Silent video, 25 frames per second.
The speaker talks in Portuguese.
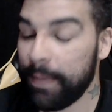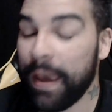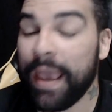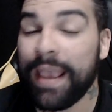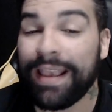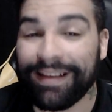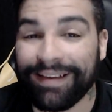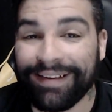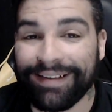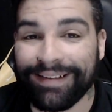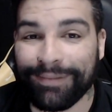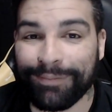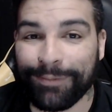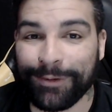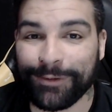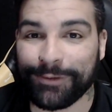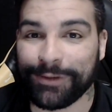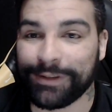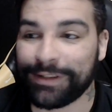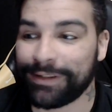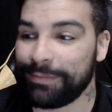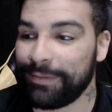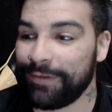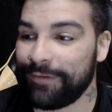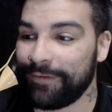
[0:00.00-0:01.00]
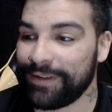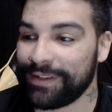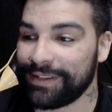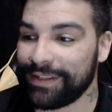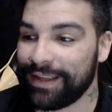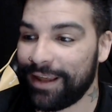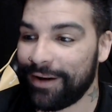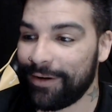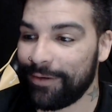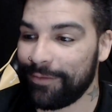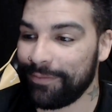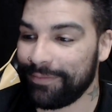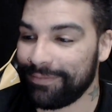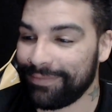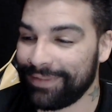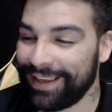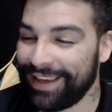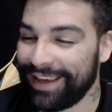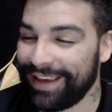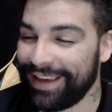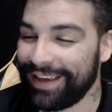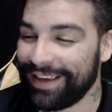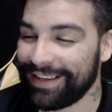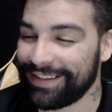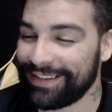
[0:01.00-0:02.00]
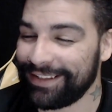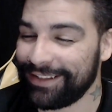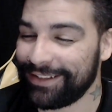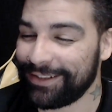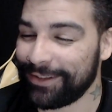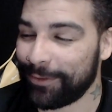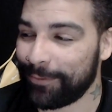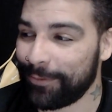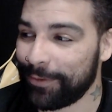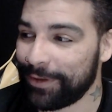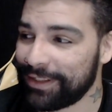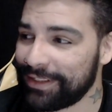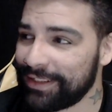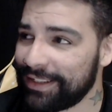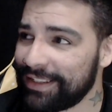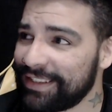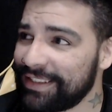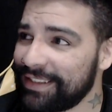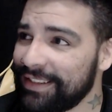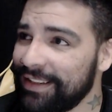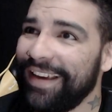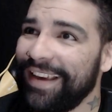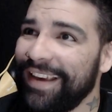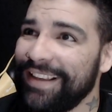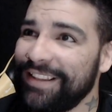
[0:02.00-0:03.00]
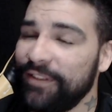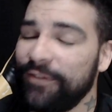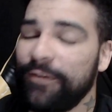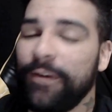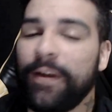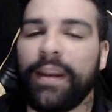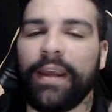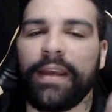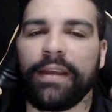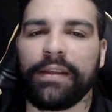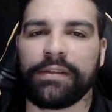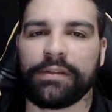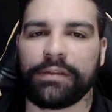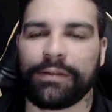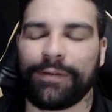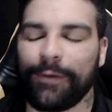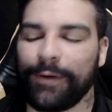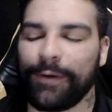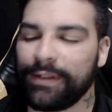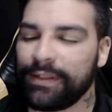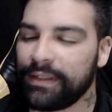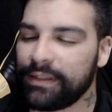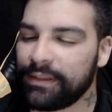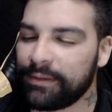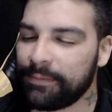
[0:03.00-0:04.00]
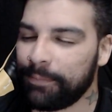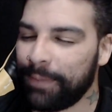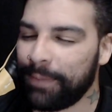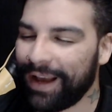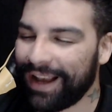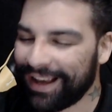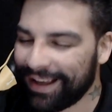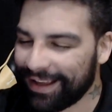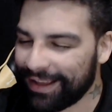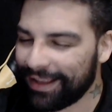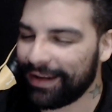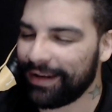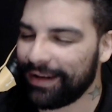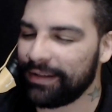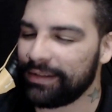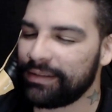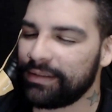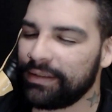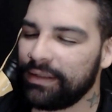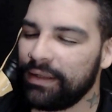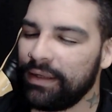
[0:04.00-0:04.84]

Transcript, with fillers: bem pessoas que me fizeram é, sentir coisas é, diferentes, coisas bacanas.